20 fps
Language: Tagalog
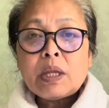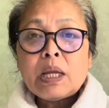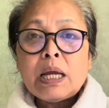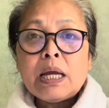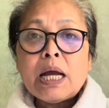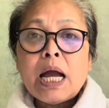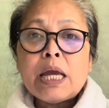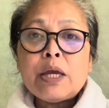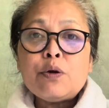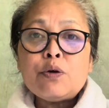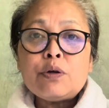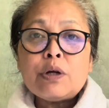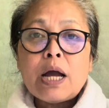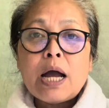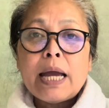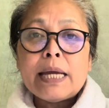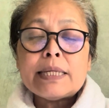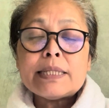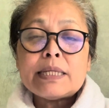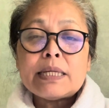Ngayon
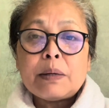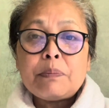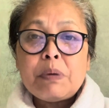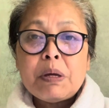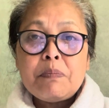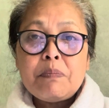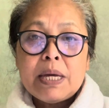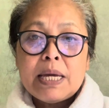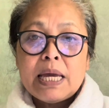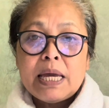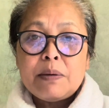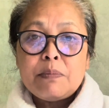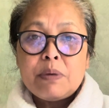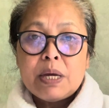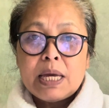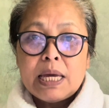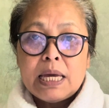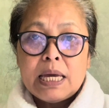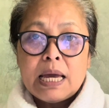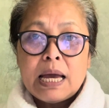guys,
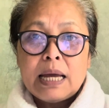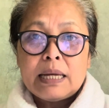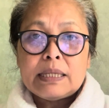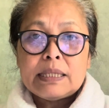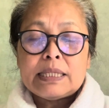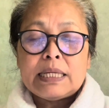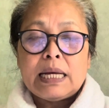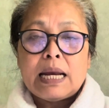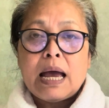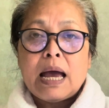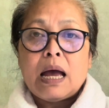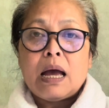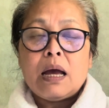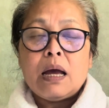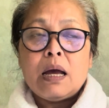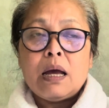nagbibingi-bingian sila